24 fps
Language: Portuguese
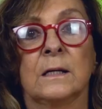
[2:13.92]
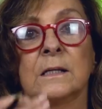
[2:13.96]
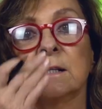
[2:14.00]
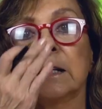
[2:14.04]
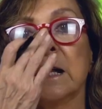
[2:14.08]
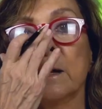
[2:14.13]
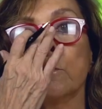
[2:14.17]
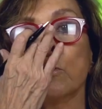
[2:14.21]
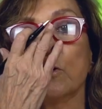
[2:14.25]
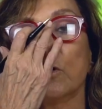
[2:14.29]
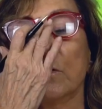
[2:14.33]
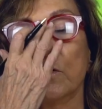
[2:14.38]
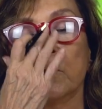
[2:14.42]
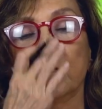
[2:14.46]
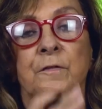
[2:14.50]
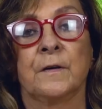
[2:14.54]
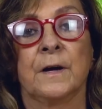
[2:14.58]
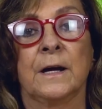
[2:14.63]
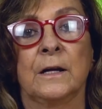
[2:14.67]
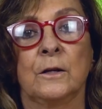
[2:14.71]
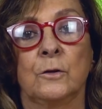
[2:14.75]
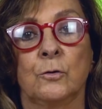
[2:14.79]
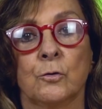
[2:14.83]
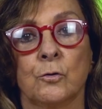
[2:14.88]
Estamos
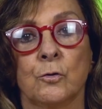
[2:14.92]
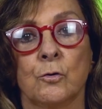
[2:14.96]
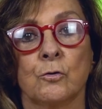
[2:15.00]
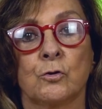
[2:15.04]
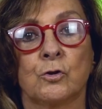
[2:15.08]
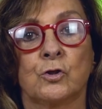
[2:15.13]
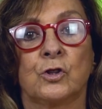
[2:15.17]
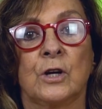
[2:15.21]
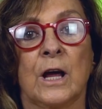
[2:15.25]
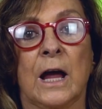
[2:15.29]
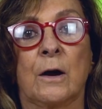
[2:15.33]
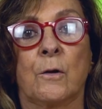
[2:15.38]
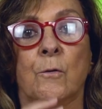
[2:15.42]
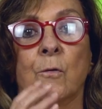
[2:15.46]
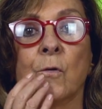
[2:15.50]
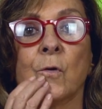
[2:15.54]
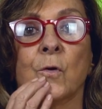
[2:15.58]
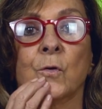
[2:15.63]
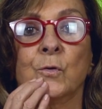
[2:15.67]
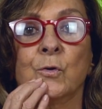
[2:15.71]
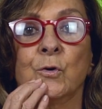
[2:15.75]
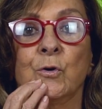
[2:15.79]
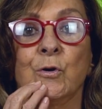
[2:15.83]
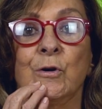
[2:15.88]
vivendo num
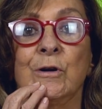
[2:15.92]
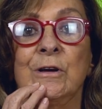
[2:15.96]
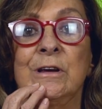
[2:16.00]
século do